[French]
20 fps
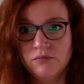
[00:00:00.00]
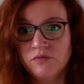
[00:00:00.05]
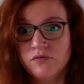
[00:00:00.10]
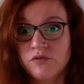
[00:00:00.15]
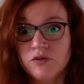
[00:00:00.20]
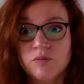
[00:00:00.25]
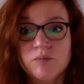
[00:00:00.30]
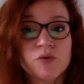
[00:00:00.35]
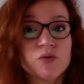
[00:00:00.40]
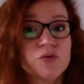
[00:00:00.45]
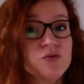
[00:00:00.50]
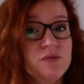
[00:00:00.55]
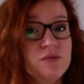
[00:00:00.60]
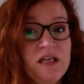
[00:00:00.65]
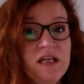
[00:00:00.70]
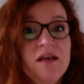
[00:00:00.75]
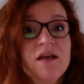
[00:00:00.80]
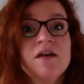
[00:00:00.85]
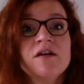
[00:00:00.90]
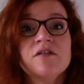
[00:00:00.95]
votre
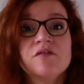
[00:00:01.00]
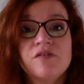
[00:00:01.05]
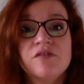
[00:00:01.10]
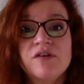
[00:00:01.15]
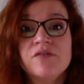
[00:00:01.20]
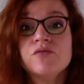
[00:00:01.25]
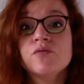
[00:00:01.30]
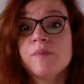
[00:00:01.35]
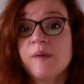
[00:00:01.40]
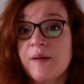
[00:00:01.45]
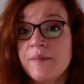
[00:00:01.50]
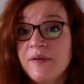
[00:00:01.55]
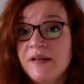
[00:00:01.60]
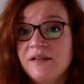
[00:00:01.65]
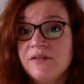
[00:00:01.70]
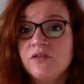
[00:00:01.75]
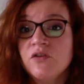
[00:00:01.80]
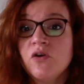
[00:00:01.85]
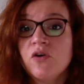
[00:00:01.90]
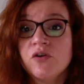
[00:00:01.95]
produit va vous permettre
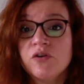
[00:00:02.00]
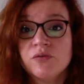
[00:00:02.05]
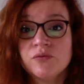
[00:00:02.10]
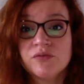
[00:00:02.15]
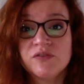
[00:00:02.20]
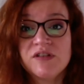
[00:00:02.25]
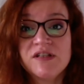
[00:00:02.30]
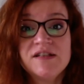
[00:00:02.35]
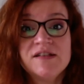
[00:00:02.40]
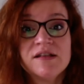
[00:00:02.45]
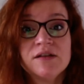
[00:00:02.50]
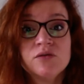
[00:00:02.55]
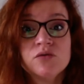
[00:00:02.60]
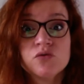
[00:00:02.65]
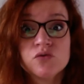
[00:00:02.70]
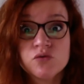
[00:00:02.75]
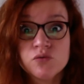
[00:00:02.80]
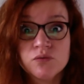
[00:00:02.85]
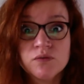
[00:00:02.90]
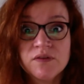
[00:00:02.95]
d'orienter cette
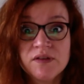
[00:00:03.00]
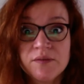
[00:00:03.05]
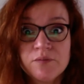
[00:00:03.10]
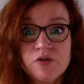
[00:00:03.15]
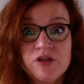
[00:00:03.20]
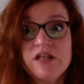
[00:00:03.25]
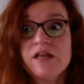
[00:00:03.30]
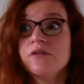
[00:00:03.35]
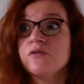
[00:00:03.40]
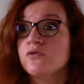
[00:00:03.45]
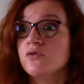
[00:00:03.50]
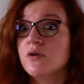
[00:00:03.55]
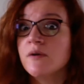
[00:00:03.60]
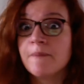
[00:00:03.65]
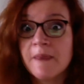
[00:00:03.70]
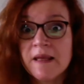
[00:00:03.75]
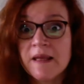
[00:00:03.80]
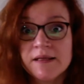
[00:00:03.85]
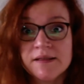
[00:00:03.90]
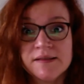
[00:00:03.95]
notion de témoignage.
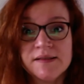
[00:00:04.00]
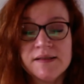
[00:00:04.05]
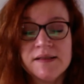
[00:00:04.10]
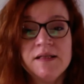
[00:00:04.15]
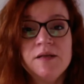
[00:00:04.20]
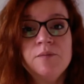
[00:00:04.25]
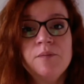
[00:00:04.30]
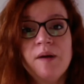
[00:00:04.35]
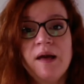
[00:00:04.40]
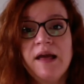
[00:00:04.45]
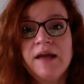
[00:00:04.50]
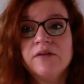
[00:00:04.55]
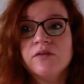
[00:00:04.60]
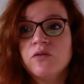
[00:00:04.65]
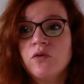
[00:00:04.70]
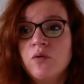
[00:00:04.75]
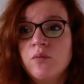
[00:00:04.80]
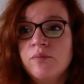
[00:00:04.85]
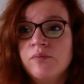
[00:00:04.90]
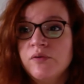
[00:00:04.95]
Si par
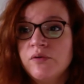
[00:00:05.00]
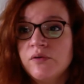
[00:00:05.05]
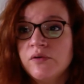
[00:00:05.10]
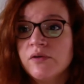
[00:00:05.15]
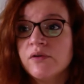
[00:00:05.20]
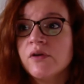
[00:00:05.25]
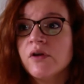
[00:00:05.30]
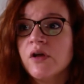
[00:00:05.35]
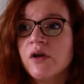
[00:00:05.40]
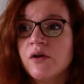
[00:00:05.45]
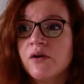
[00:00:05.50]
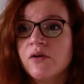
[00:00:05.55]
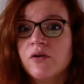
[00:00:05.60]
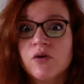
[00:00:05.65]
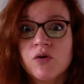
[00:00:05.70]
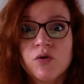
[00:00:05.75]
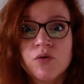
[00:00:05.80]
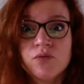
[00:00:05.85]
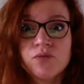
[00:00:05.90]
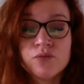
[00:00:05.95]
exemple
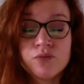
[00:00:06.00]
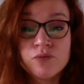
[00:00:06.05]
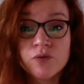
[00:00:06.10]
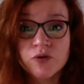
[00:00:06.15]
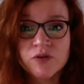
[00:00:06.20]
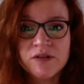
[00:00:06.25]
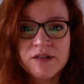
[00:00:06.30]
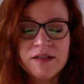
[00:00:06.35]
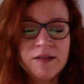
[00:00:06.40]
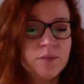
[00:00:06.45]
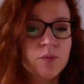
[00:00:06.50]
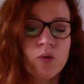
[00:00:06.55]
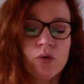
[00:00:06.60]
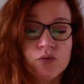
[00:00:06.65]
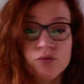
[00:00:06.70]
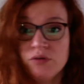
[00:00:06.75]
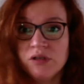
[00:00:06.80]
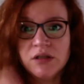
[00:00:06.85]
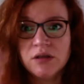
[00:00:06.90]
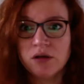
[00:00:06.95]
euh, vous vendez des
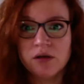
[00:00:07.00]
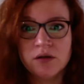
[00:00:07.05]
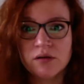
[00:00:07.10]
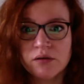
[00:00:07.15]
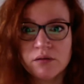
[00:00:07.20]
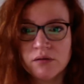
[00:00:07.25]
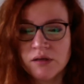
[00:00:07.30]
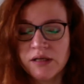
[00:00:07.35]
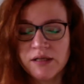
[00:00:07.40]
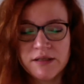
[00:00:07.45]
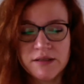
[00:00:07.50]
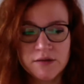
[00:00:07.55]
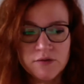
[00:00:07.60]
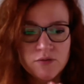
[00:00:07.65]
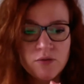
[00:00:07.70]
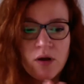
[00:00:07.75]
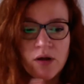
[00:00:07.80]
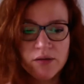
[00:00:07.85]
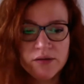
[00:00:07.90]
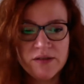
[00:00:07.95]
produits quels qu'ils
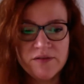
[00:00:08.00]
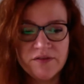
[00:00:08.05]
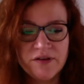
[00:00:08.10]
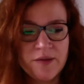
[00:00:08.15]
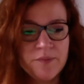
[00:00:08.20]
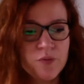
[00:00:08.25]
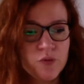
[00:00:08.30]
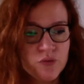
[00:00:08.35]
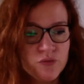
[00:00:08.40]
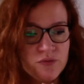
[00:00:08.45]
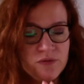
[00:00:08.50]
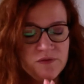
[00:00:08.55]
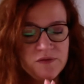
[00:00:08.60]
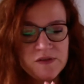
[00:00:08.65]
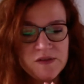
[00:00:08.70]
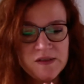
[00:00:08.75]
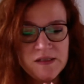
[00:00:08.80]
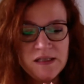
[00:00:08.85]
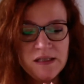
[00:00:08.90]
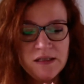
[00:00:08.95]
soient, hein, des vrais produits
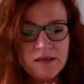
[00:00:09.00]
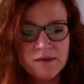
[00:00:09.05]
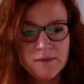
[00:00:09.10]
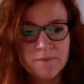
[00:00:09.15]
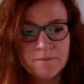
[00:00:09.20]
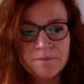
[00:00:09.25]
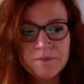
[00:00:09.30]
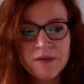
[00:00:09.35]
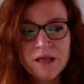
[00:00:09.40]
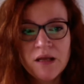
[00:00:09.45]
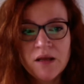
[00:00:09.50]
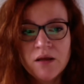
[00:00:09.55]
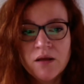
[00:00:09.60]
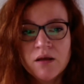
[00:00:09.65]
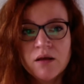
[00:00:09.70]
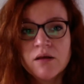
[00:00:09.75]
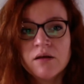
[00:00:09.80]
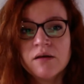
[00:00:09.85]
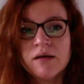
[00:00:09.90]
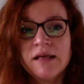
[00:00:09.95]
physiques,
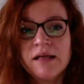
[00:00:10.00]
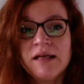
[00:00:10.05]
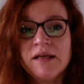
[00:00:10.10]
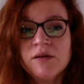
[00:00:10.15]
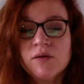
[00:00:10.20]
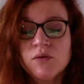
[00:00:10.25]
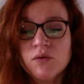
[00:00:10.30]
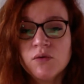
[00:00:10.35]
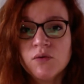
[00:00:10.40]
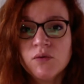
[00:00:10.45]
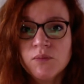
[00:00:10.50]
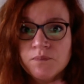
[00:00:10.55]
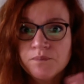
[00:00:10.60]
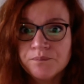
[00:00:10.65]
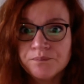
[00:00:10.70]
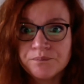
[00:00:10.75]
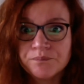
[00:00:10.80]
euh, et que